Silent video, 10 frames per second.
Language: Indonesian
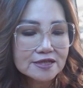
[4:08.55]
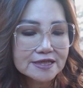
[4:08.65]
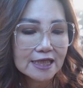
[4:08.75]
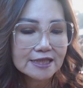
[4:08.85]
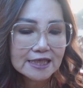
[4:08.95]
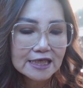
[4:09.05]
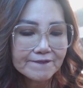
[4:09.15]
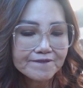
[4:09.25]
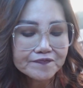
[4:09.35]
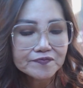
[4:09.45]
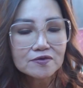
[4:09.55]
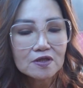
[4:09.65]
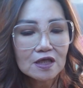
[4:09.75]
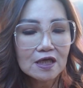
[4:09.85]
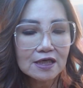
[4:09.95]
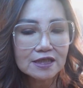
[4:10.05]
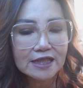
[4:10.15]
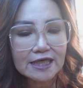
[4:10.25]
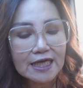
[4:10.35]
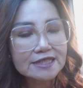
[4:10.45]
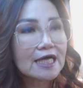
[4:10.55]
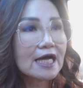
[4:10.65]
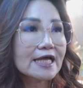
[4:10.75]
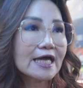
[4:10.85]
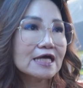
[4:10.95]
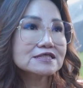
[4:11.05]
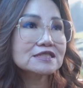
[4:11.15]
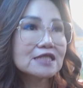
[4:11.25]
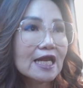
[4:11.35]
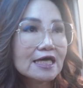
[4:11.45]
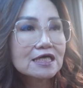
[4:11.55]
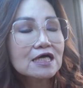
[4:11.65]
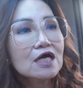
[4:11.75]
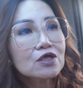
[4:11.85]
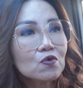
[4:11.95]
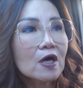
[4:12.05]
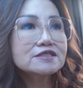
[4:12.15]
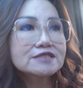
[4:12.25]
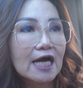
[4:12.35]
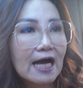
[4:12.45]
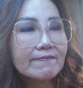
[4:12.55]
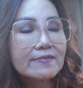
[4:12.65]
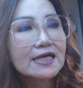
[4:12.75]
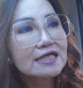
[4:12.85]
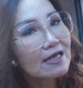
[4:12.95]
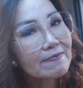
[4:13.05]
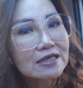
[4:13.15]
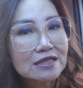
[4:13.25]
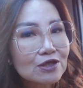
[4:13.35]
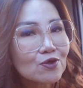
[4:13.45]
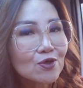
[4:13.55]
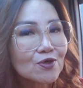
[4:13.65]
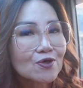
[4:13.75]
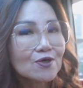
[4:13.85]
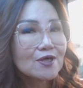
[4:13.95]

Jadi di rest area setelah 2 jam kita berhenti dulu.